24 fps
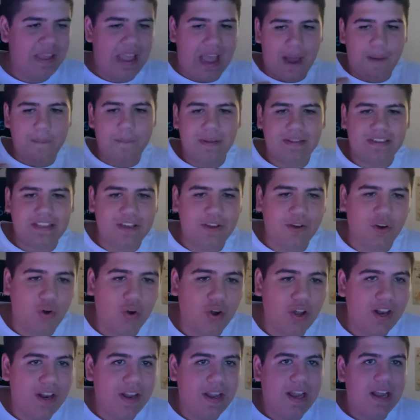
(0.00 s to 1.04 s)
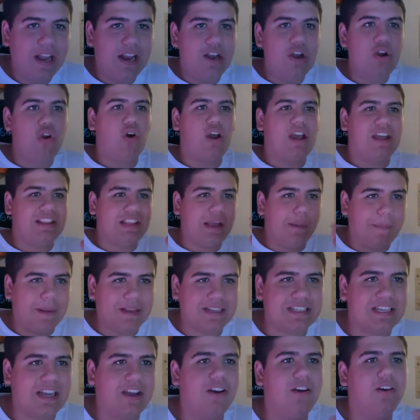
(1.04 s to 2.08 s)
Has metido lo que te ha
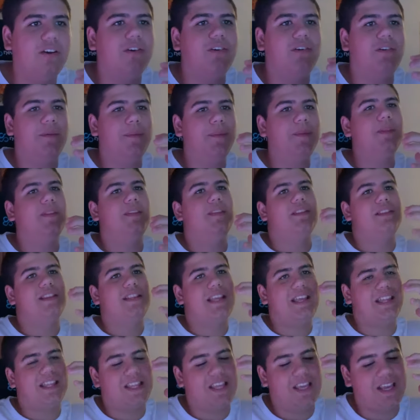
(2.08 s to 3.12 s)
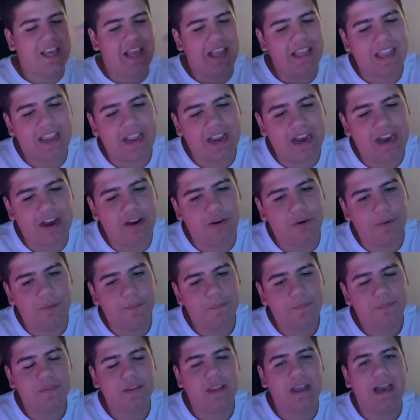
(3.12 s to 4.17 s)
pasado desde que has llegado
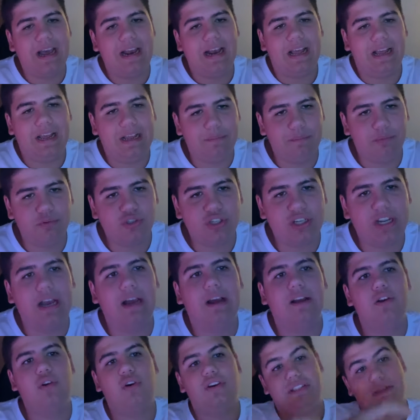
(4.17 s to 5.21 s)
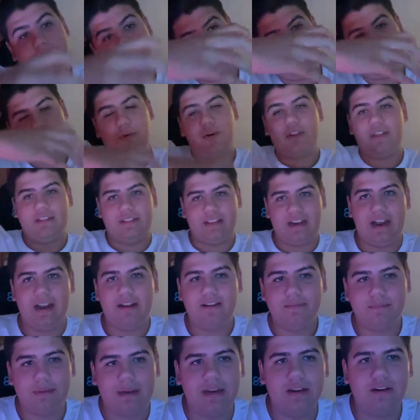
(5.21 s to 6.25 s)
a la música, lo que te ha pasado por
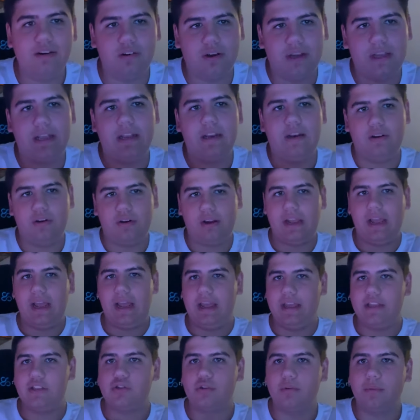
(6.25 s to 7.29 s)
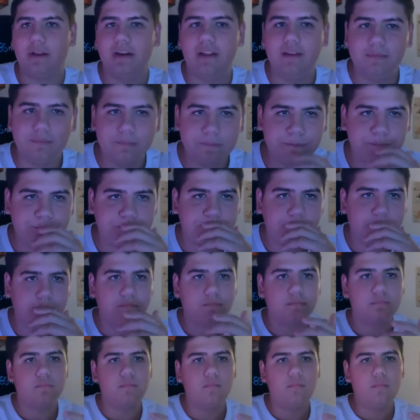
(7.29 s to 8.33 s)
detrás, ¿vale? Lo que, lo que has hecho, ¿vale?
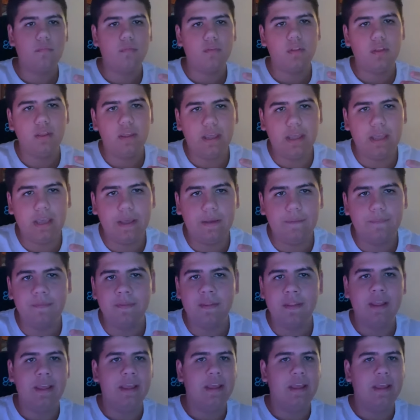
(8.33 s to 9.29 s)
Em,